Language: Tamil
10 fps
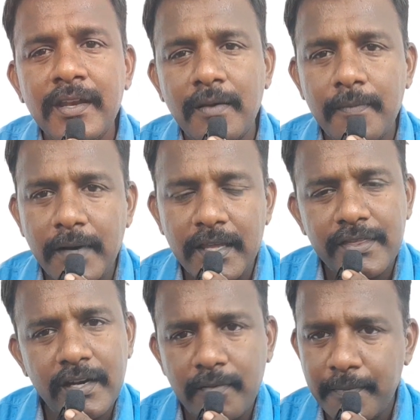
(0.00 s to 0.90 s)
நம்ம
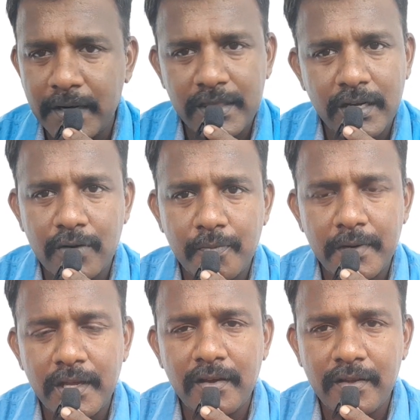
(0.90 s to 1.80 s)
பயத்தில் நம்ம பணத்தை கட்டுவோம்
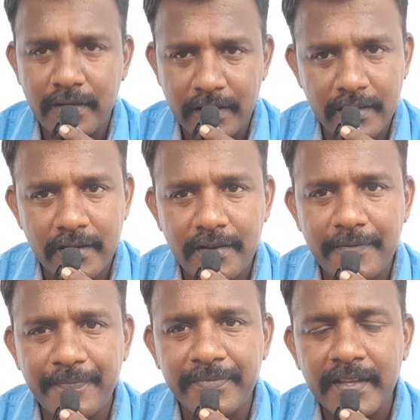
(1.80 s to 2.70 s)
இல்லையா அதுதான்
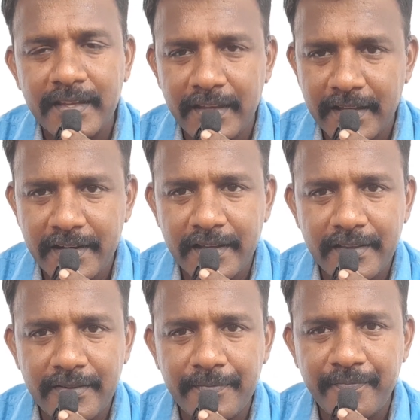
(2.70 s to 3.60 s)
இங்கே நடக்குது